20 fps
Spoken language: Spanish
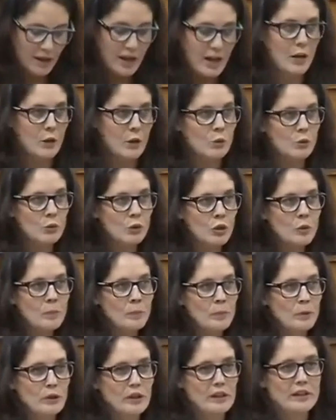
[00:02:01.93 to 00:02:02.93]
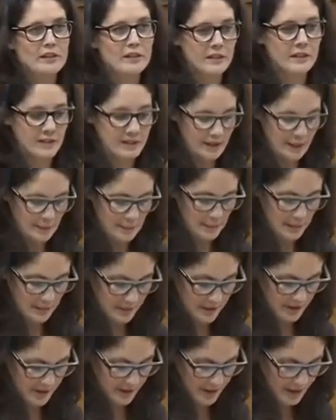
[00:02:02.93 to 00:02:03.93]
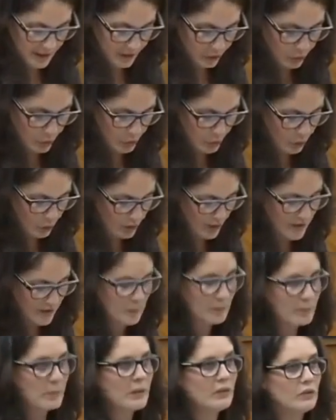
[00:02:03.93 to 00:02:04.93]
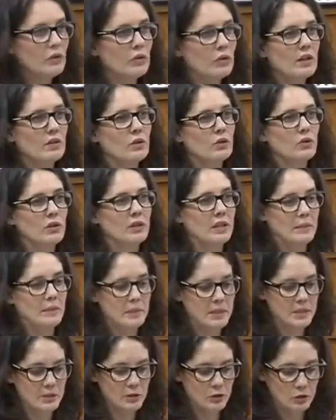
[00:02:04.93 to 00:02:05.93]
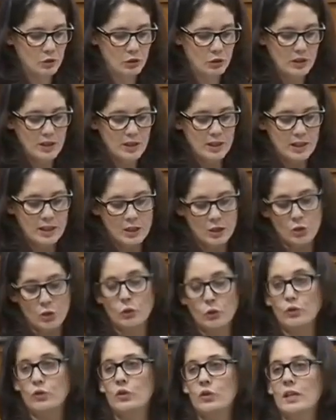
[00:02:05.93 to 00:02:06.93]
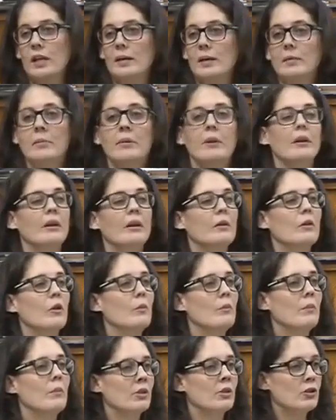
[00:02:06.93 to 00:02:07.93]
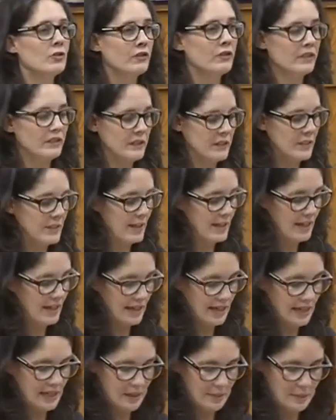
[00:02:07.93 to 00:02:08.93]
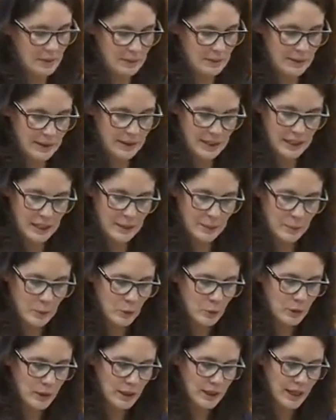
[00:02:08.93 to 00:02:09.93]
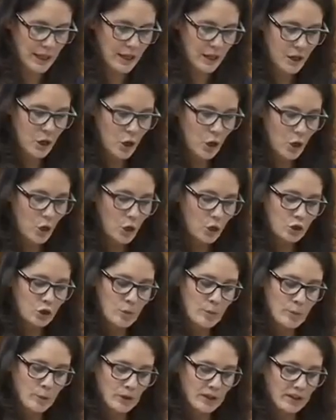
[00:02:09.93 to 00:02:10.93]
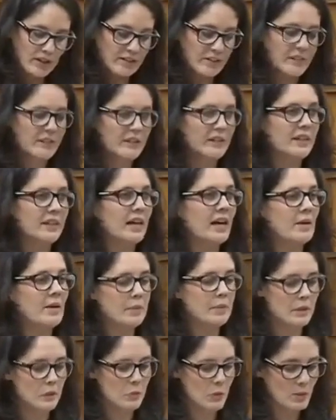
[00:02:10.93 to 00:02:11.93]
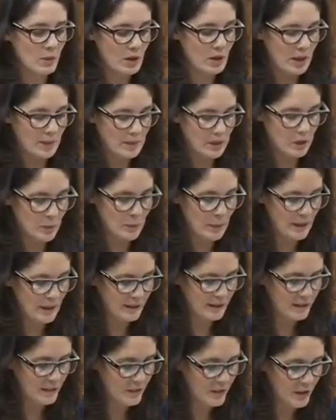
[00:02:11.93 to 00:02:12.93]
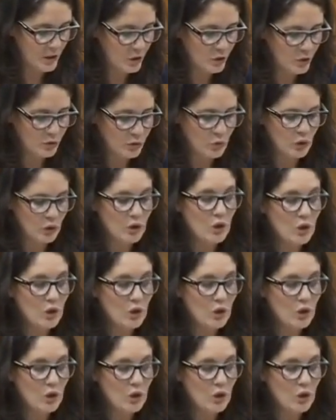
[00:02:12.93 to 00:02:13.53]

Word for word: Algunos porque necesitan mantener sus cuotas de espacios de adoctrinamiento y lo consiguen con mayor facilidad en la privada que en la pública, otros porque necesitan abrir nuevos caminos para hacer negocios,